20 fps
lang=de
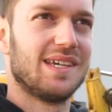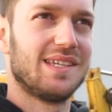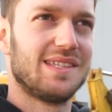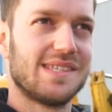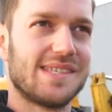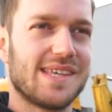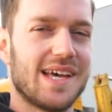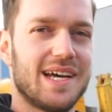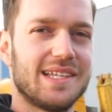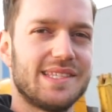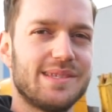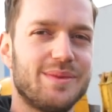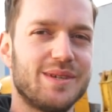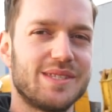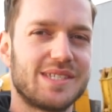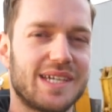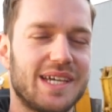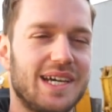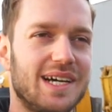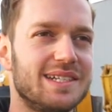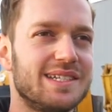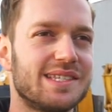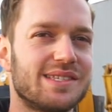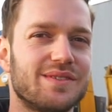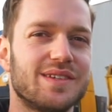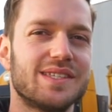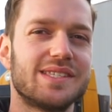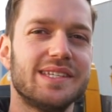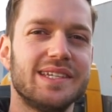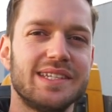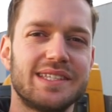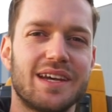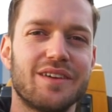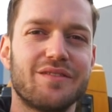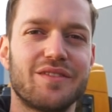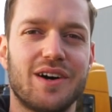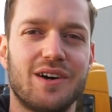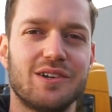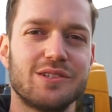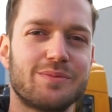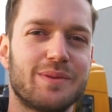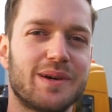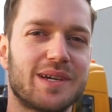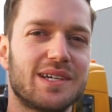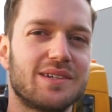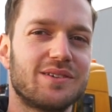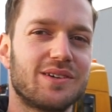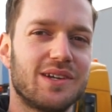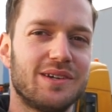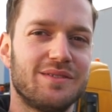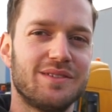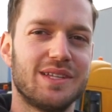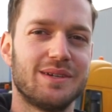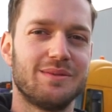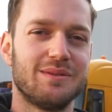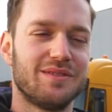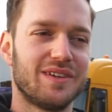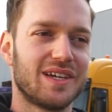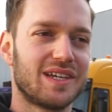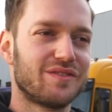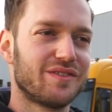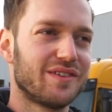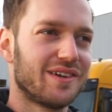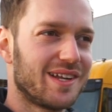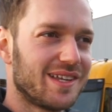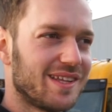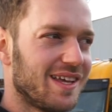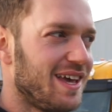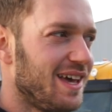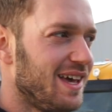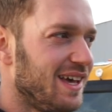das harte Material, das wir jetzt nicht einfach auspacken können, haben wir damit weggefördert.